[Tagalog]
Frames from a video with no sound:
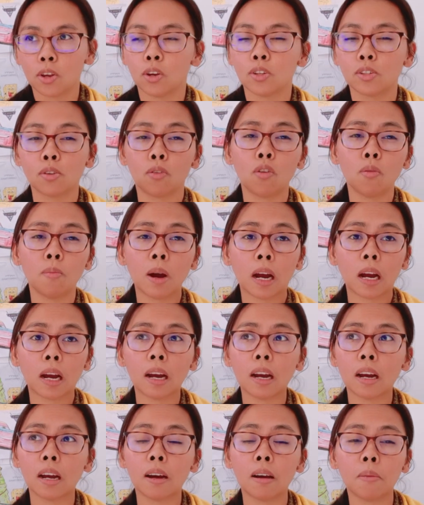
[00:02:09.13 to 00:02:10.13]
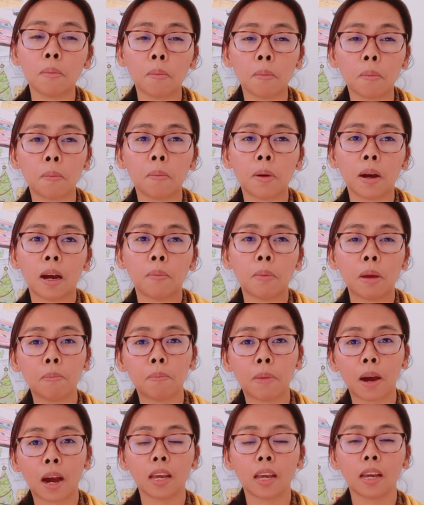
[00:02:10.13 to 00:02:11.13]
So kung mga mga may
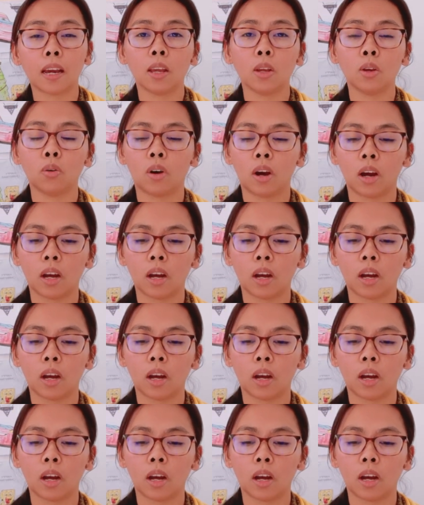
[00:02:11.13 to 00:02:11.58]
bahay kayo